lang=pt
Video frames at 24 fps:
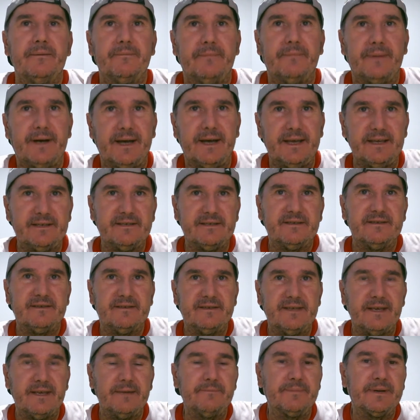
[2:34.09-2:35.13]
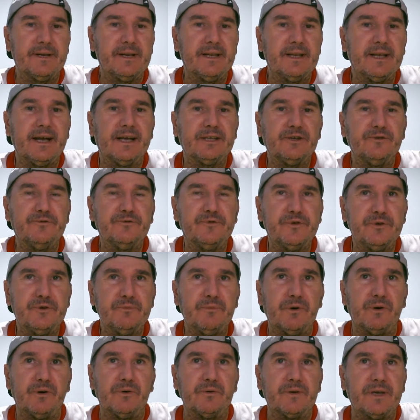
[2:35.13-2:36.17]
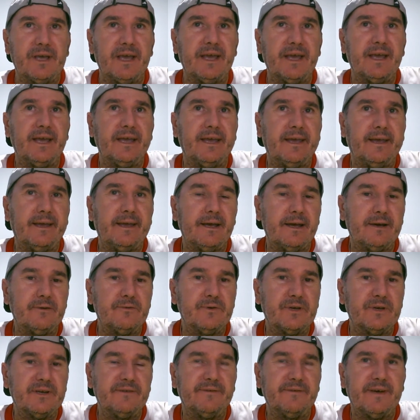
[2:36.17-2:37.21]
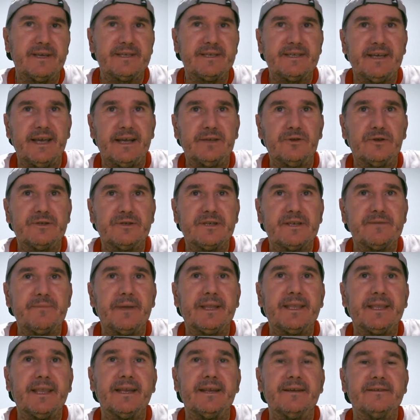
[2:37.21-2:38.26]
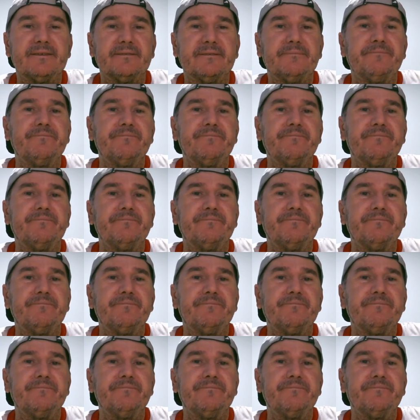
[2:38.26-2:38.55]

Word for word: Mas sempre ligado ao futebol, que é o que vai sair as nossas matérias.